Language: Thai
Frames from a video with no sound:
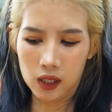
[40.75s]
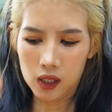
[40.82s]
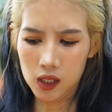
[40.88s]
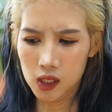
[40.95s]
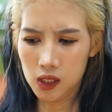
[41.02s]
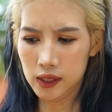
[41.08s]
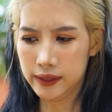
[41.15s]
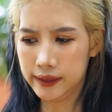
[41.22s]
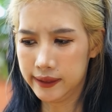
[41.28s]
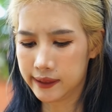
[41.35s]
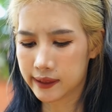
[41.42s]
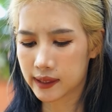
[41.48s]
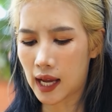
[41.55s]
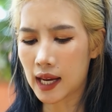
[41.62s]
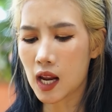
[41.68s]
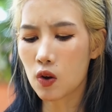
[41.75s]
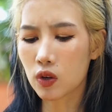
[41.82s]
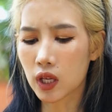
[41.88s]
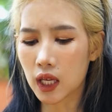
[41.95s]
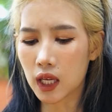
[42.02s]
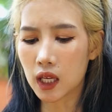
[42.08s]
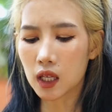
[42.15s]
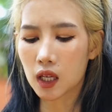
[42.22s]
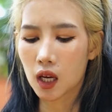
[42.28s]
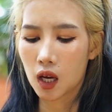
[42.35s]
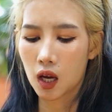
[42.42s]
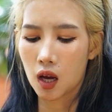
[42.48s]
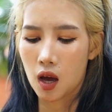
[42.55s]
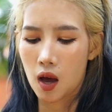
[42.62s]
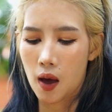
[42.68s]
เอองั้นเอางี้
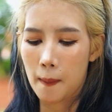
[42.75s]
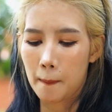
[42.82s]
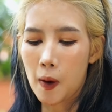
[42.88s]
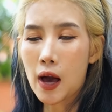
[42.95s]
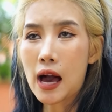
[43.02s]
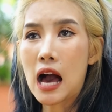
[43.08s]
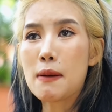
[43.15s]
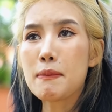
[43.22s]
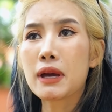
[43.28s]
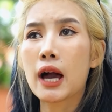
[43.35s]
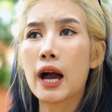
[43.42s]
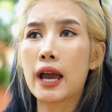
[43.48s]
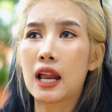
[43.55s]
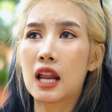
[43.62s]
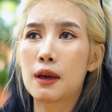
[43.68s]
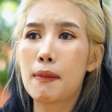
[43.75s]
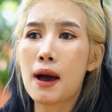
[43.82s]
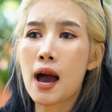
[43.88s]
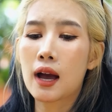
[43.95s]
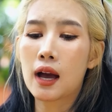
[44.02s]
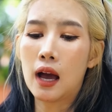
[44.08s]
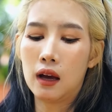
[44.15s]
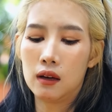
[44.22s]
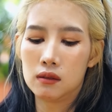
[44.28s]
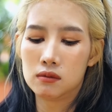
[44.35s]
พ่อค้ามีไข่อะไรบ้างอะ